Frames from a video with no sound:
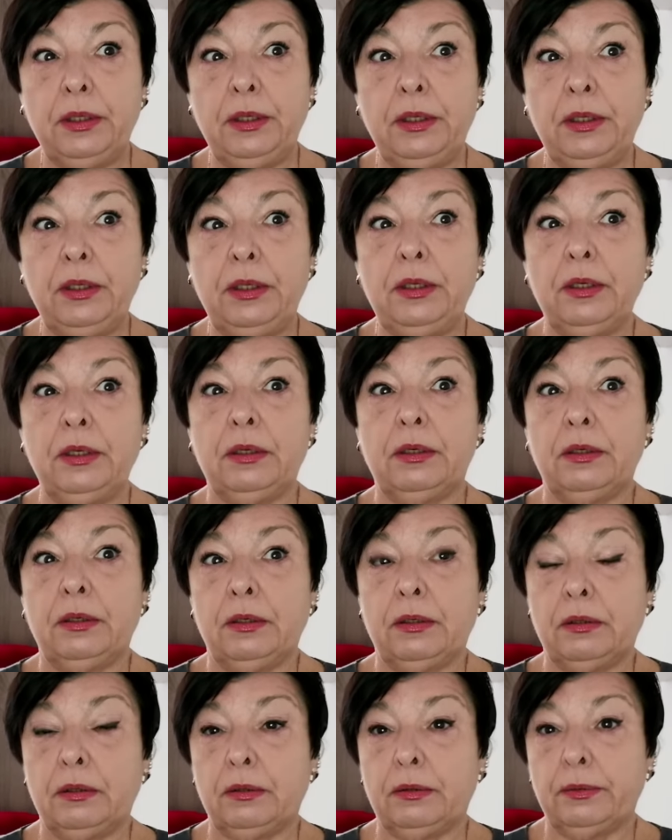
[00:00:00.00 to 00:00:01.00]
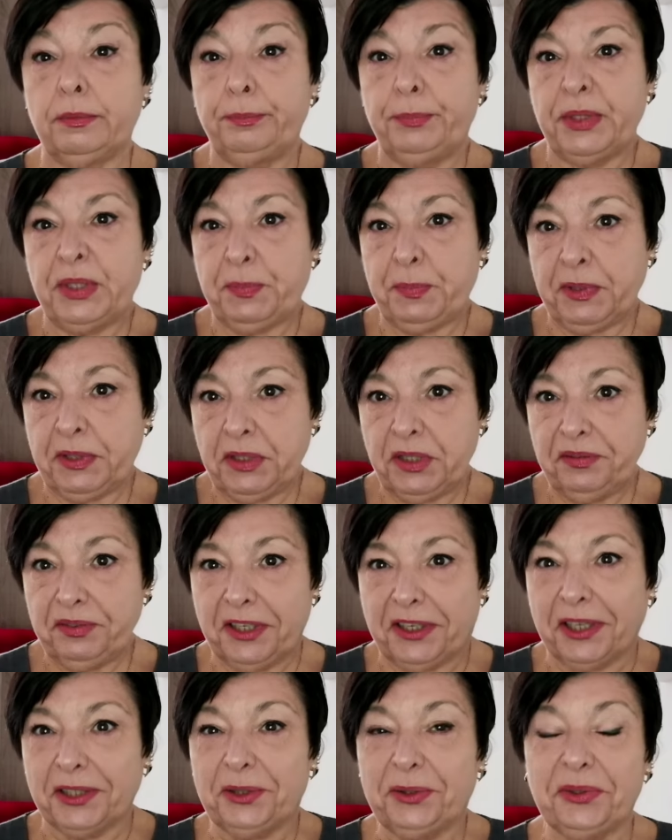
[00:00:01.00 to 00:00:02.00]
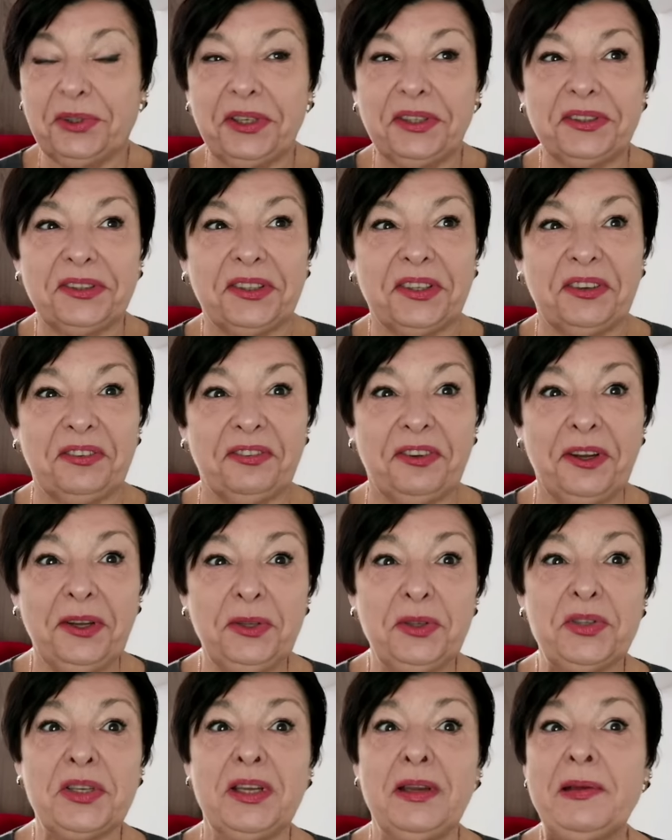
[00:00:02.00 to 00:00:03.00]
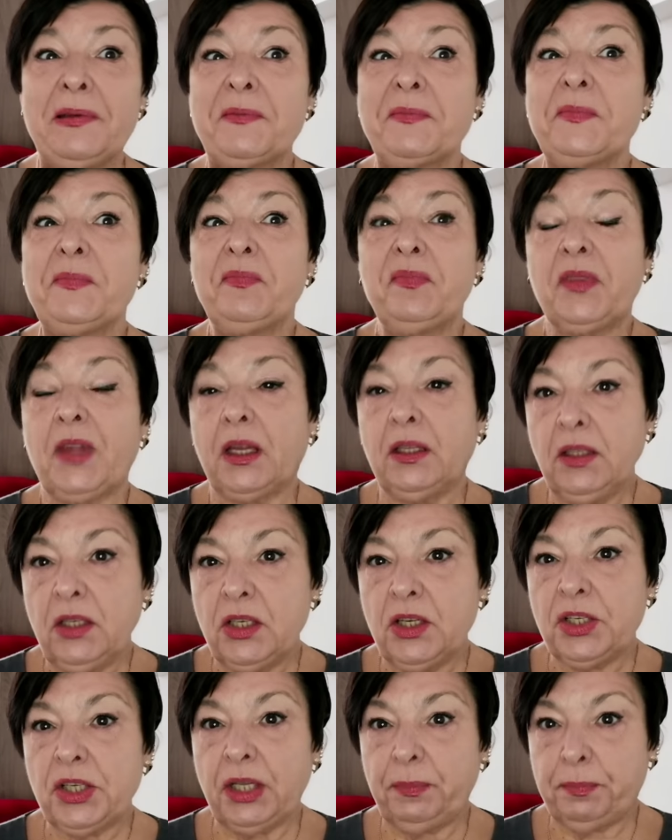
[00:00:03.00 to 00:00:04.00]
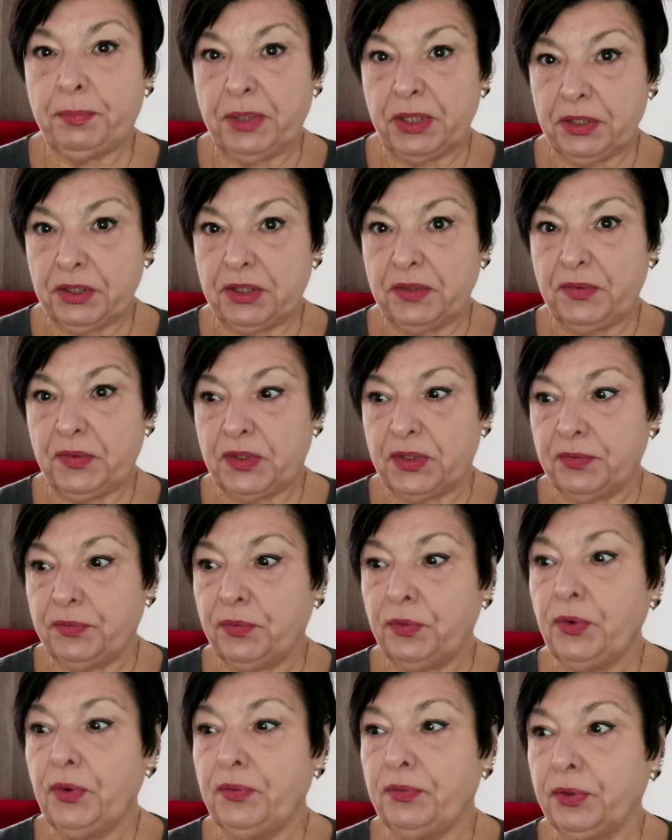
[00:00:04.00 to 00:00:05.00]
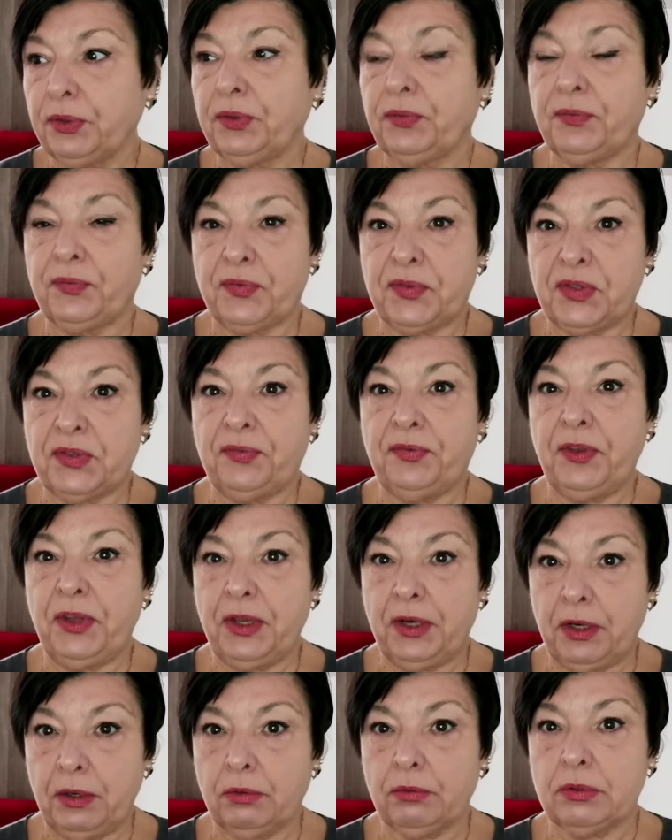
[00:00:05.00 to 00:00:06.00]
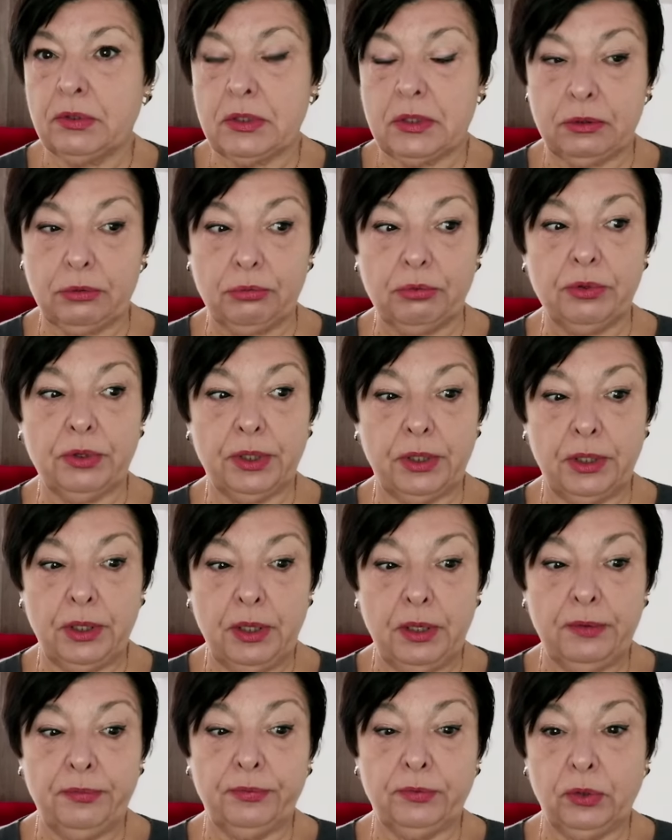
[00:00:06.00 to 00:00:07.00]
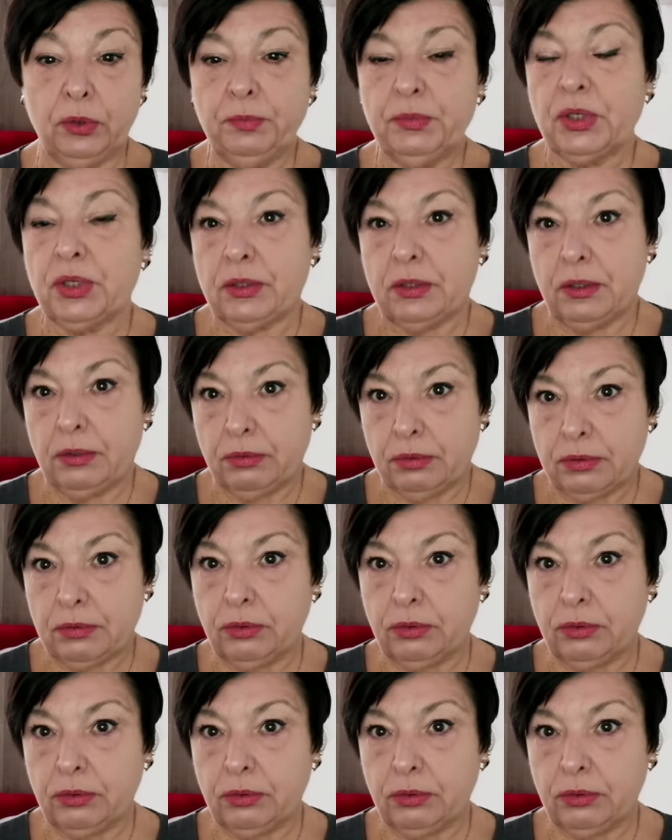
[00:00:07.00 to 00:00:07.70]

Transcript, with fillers: И э, перспективы, которые открываются, они лежат прежде всего вот в сфере услуг и в том числе